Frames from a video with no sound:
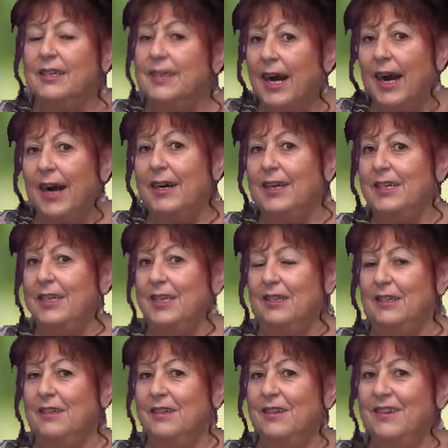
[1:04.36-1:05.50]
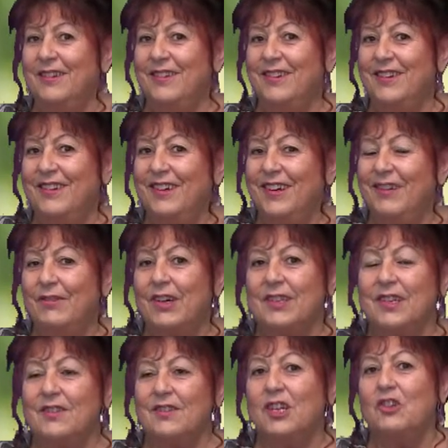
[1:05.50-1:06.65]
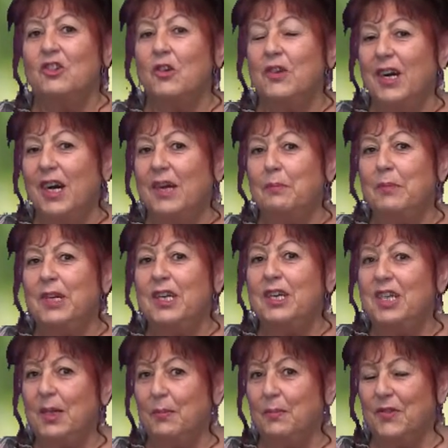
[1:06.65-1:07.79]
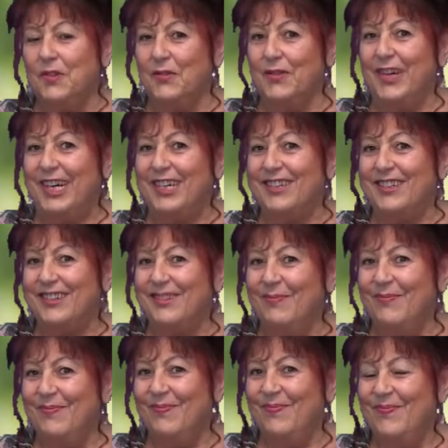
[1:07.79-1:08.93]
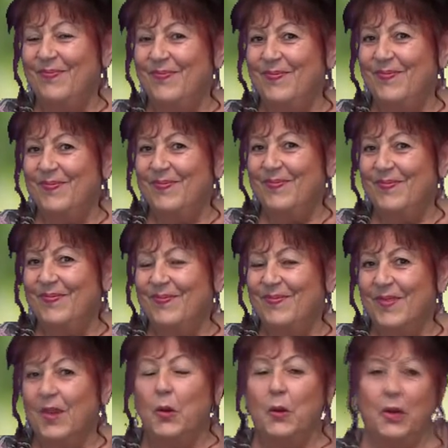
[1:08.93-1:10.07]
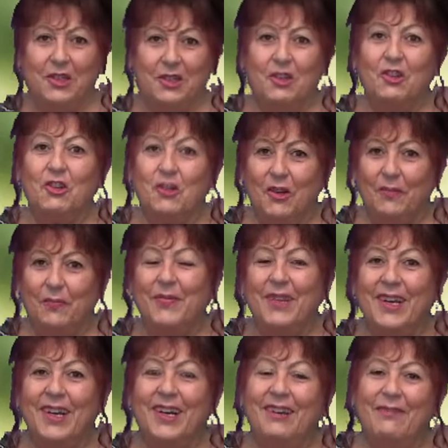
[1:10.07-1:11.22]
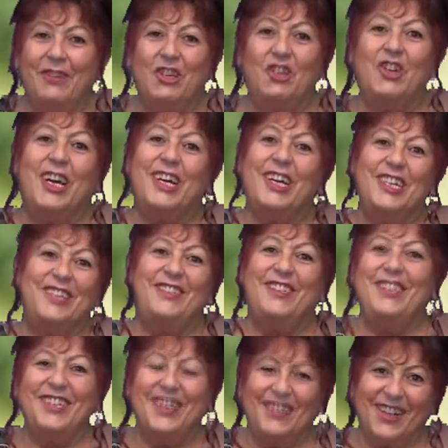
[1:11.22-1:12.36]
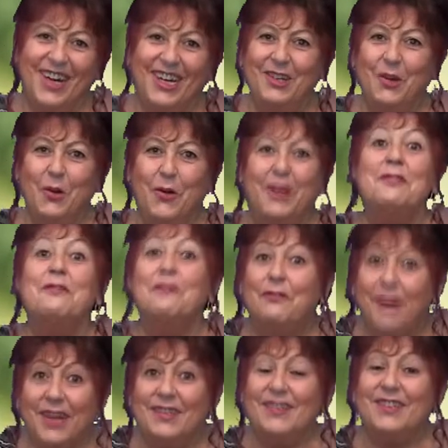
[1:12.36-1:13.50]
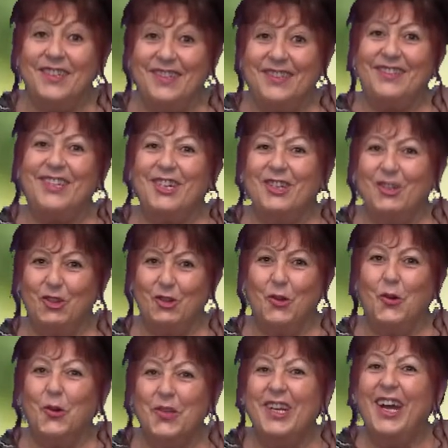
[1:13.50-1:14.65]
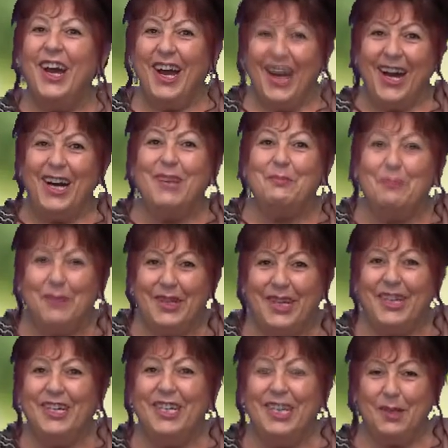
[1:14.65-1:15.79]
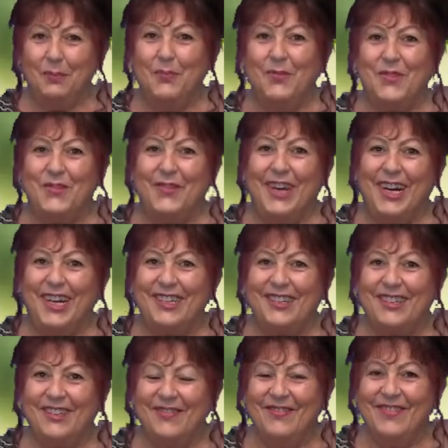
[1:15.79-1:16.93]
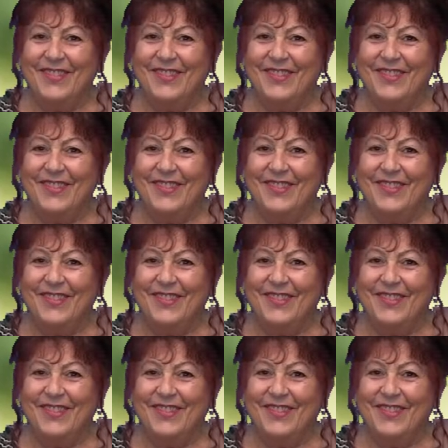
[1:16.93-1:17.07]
Nein, was ist denn schon an mir liebenswert? Hört ihr schon, wie schrecklich sich das anhört? Was ist denn schon an mir liebenswert?